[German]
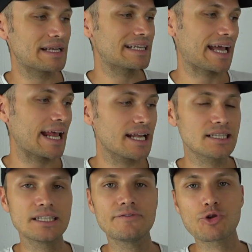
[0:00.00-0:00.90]
man
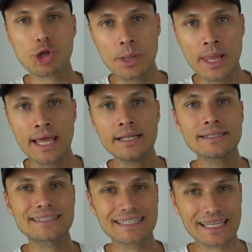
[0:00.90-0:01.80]
relativ
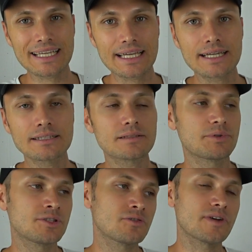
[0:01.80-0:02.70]
schnell triggernd
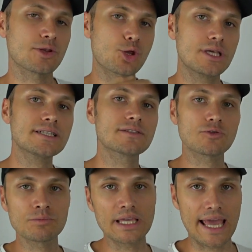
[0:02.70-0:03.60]
bzw. schießend
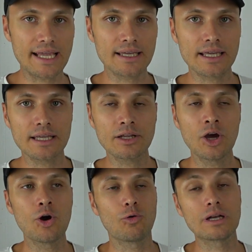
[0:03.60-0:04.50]
um die Ecke gehen
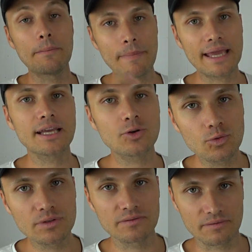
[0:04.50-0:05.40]
und eine Menge
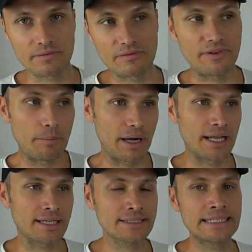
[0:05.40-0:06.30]
Kugeln
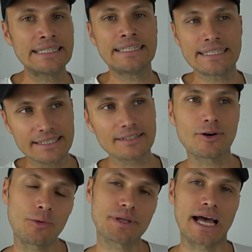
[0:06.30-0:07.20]
verballern.
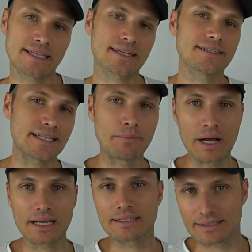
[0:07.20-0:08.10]
Ob der andere das dann
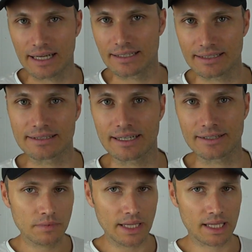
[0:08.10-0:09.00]
mag, ist eine andere
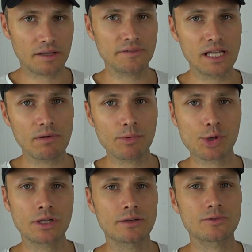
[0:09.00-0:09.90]
Sache. Der Griff selber
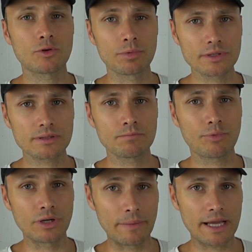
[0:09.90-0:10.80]
besteht aus robustem
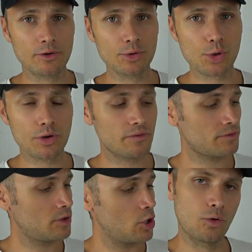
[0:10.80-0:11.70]

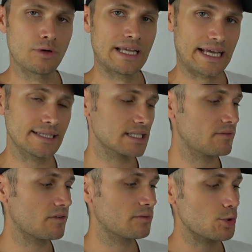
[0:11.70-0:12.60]
Polymerkunststoff und der Rest
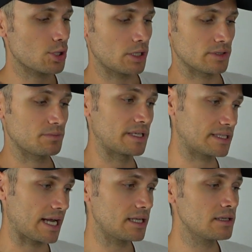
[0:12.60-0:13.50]
der Waffe besteht aus
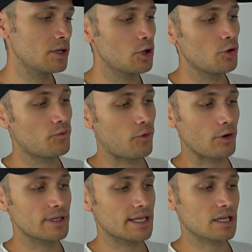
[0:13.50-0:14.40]
Metall.
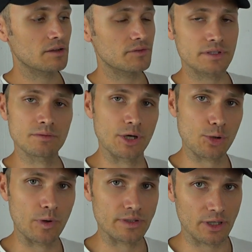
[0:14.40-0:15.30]
Vorne der Griff ist zum
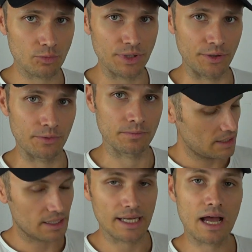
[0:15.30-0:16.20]
Beispiel aus Aluminium.
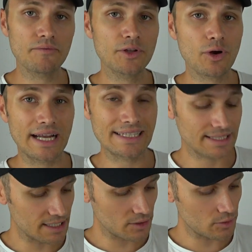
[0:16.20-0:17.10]
Dann haben wir noch eine
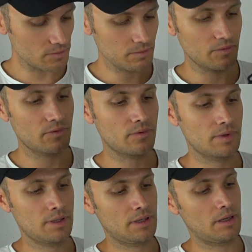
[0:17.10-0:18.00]
Sicherung.
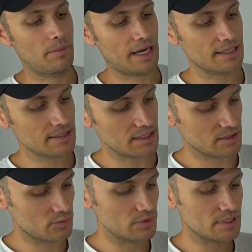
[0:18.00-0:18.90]
Man kann es
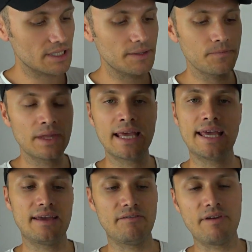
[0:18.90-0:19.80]
ganz gut sehen.
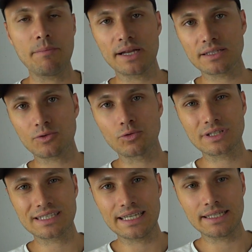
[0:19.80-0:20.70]
Wenn man das
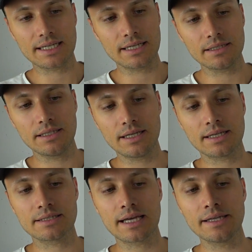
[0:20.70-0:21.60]
Rote sehen kann, hier an
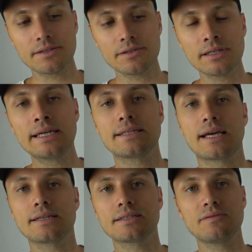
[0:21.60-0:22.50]
der Seite,
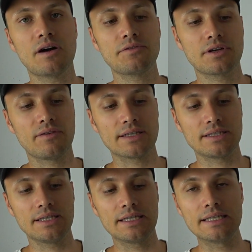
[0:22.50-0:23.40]
dann ist die Waffe
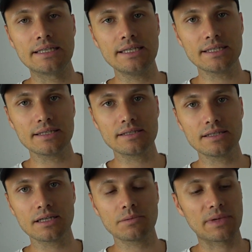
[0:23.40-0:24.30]
quasi nicht
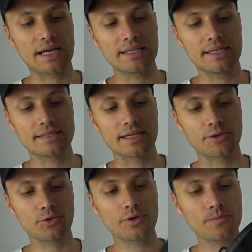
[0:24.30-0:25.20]
gesichert. Man kann
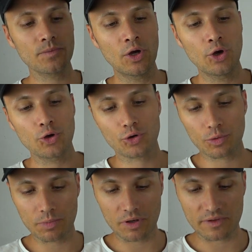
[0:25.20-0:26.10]
jederzeit drücken
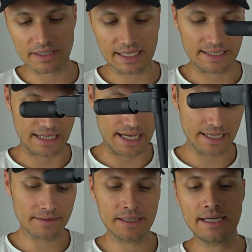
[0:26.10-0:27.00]
drückt man auf der Seite
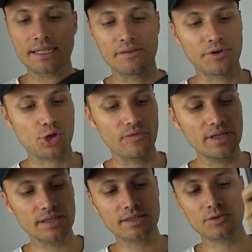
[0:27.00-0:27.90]
rein, dann
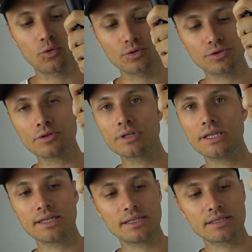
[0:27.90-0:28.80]
verschwindet das rote
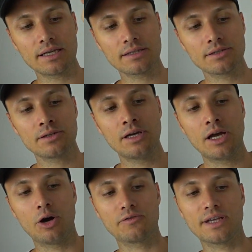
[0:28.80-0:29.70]
hier an der Seite.
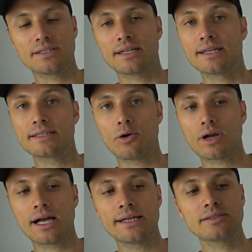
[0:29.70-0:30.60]
Auf der Seite ist auch
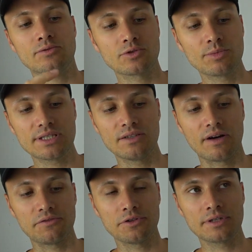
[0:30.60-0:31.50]
keins und somit ist die
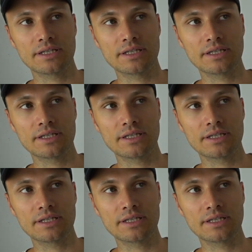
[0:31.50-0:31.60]
Waffe